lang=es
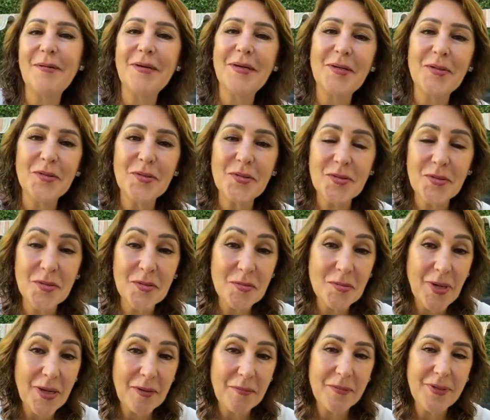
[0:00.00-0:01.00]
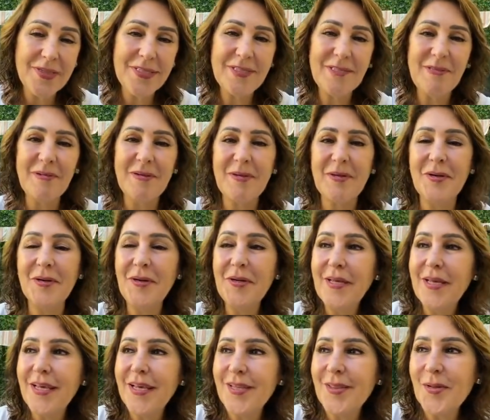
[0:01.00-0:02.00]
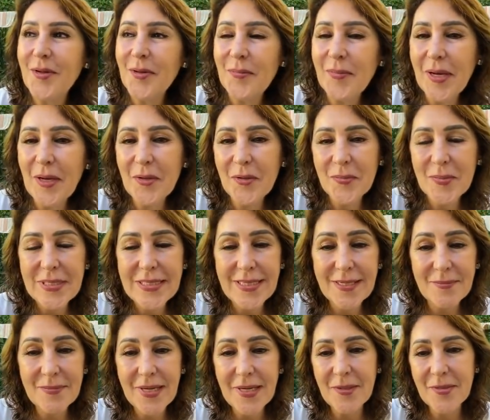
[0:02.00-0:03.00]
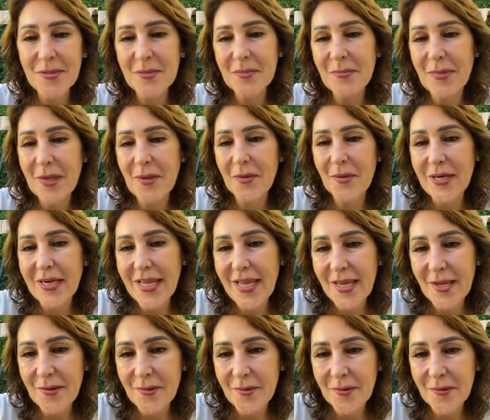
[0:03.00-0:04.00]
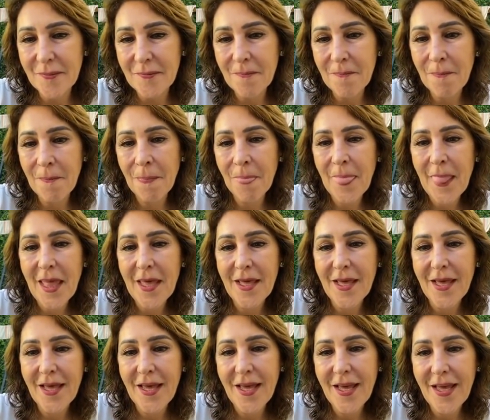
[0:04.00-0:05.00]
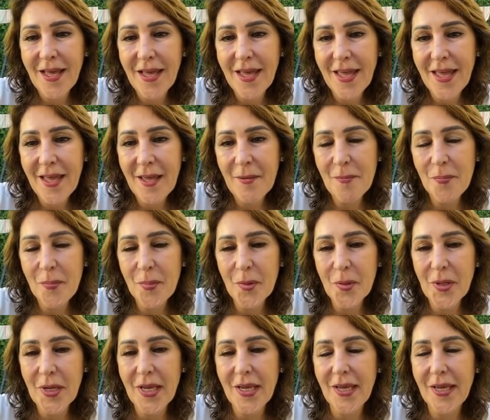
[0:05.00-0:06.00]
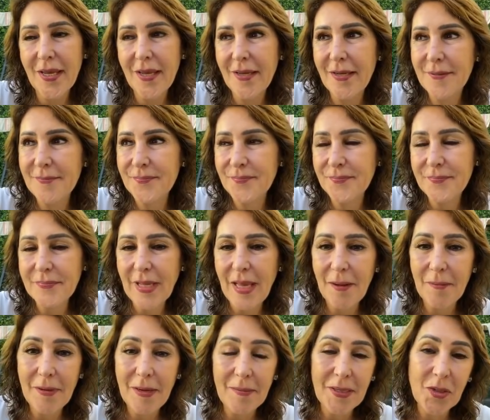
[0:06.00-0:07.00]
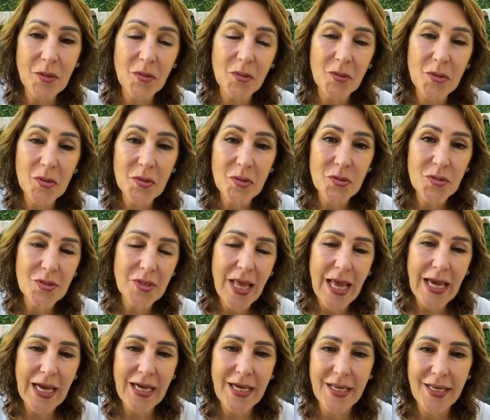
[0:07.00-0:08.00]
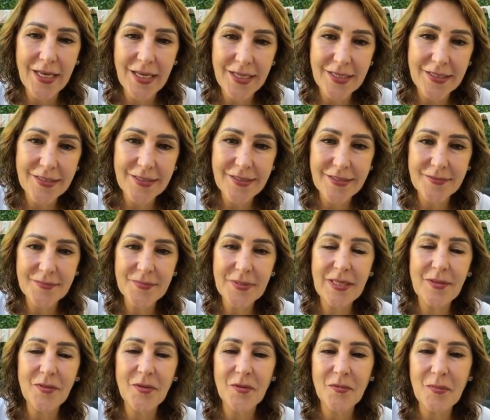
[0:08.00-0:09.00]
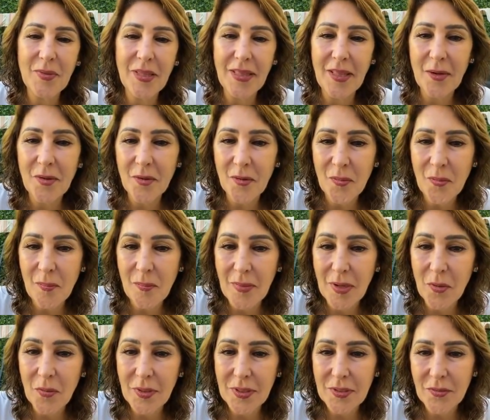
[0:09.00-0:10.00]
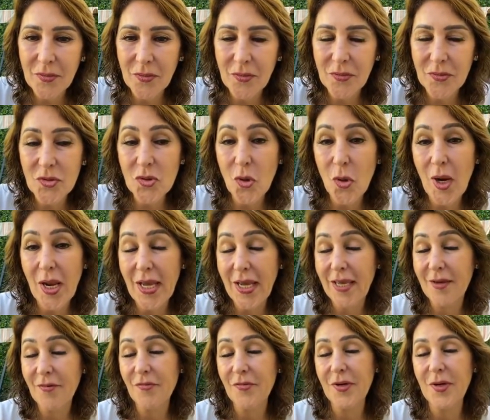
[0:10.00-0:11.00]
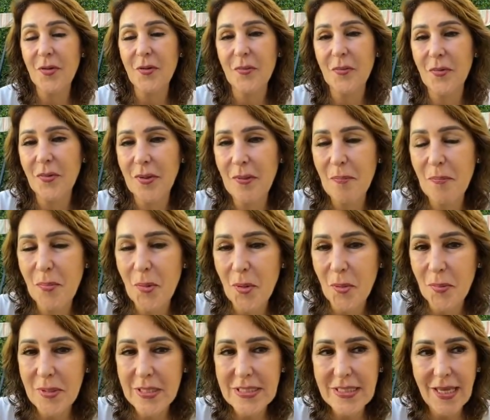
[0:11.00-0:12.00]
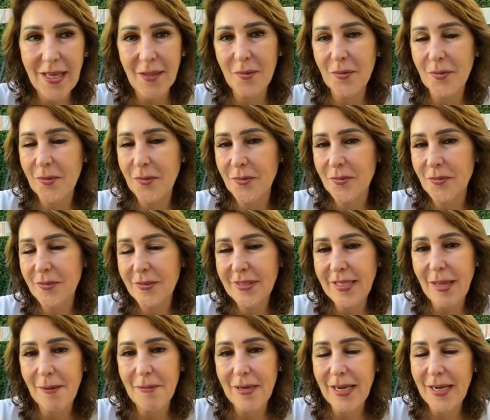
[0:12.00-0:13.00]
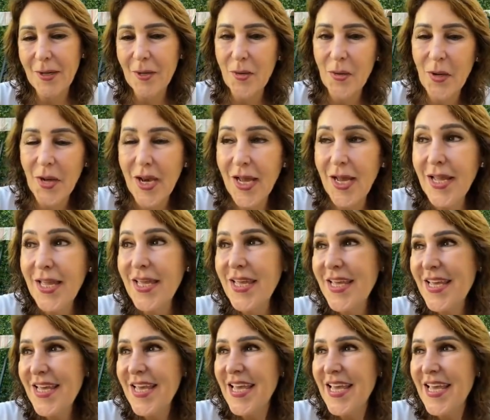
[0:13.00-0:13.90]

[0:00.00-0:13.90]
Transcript: jugaba con sus Barbies, luego dormía con mis hermanos, me corrieron eh, porque hablaba con los ángeles, y entonces me dieron mi cuarto sola, que fue como improvisado con tabla roca,